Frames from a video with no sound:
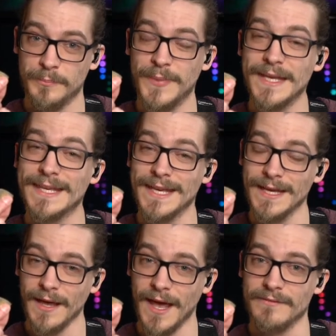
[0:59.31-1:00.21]

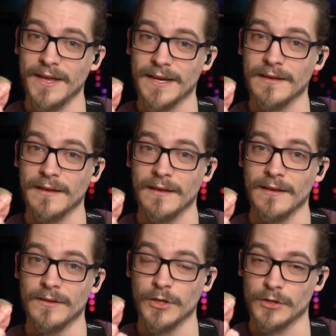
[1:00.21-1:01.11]
piquer avec
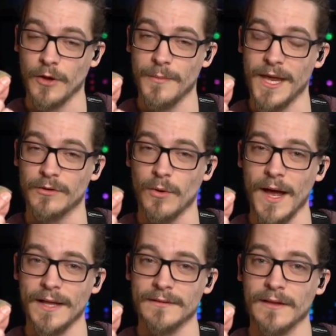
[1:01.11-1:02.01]
notre main
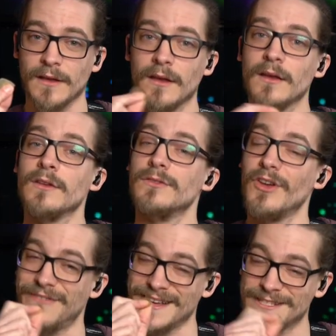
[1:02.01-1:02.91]
droite
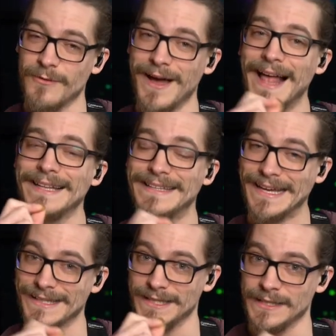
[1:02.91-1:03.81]
de façon
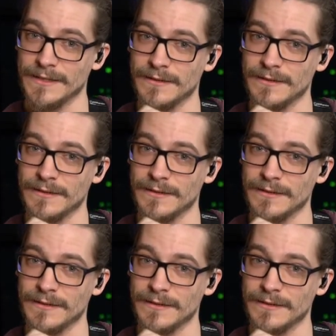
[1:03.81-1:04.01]
alternée.